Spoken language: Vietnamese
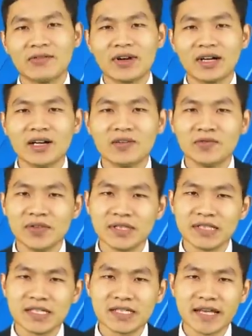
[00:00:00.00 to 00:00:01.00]
Văn Hưng
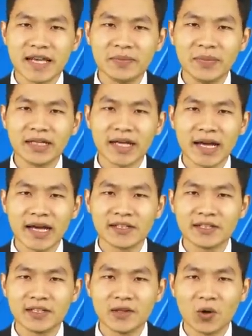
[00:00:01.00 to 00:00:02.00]
vừa chia sẻ
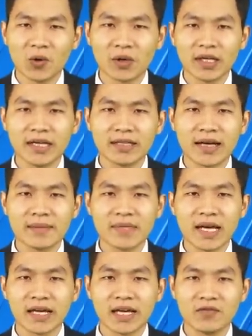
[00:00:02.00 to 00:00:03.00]
12 chế độ khi tham
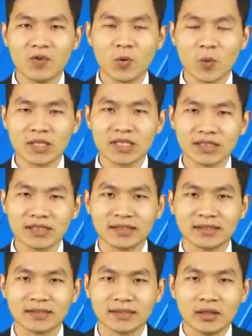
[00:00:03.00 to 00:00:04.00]
gia nghĩa vụ quân sự.
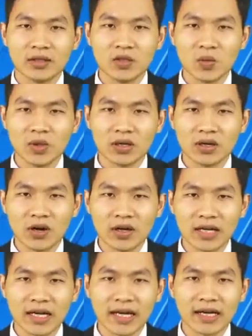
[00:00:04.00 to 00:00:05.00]
Dù được
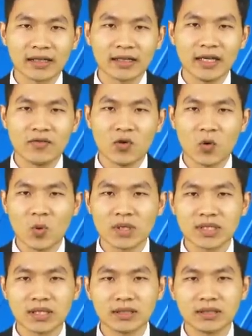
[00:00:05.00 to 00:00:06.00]
gọi là nghĩa vụ
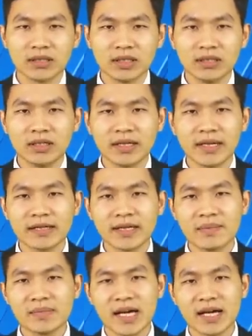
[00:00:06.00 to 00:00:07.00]
quân sự, nhưng khi
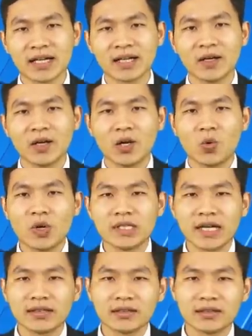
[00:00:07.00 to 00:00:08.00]
tham gia quân
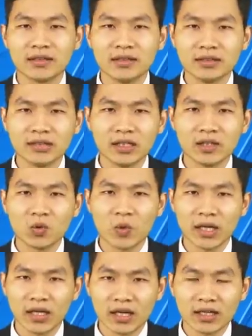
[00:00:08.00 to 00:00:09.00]
nhân được hưởng những
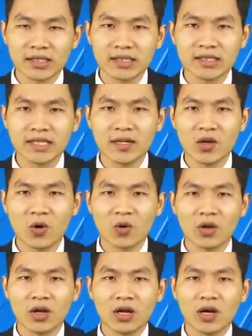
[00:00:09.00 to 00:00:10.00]
quyền lợi, chế
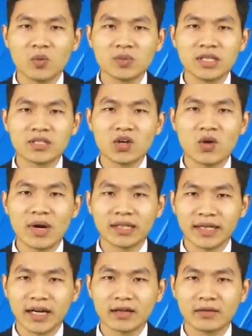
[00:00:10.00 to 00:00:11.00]
độ không chỉ cho
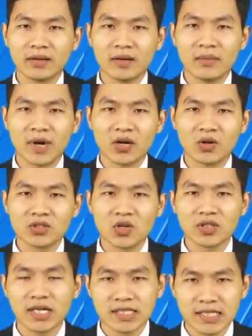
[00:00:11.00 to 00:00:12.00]
bản thân mà còn
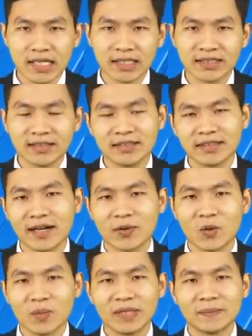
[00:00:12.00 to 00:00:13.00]
cho thân nhân, người
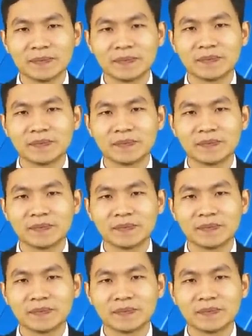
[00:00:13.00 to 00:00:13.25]
thân của mình.